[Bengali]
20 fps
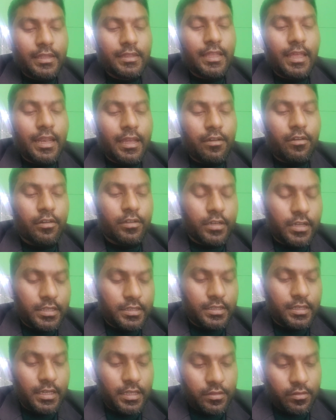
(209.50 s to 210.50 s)
তাহলে
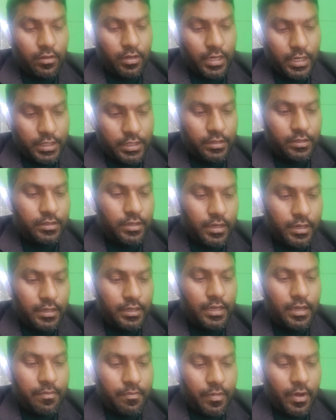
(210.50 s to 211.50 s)
ঘটনাস্থলে তল্লাশি
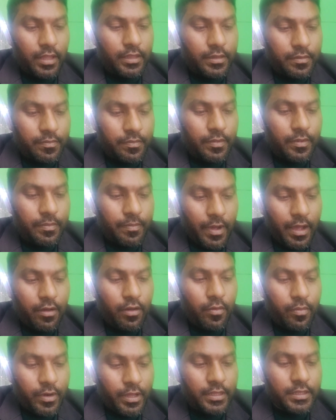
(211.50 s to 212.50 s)
স্থলে গিয়ে
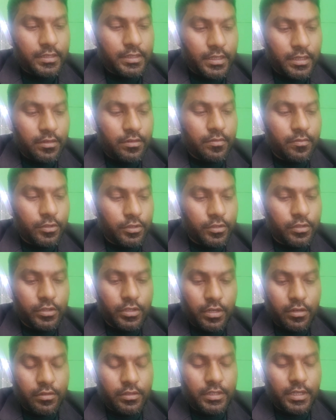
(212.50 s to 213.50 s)
অপরাধের চিহ্ন
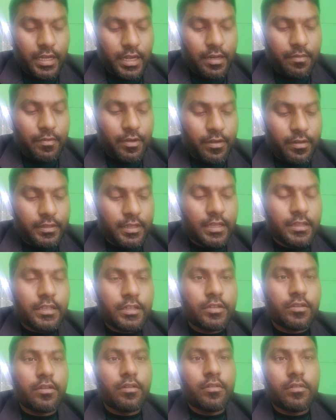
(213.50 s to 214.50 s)
বস্তুসাক্ষ্য যেখানে পাওয়া যায়
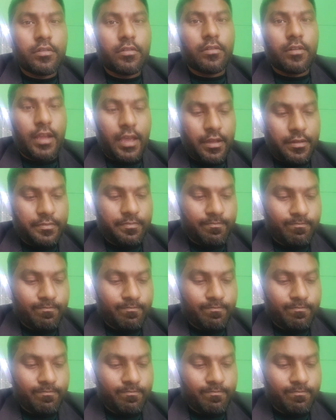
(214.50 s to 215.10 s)
তা সংগ্রহ করা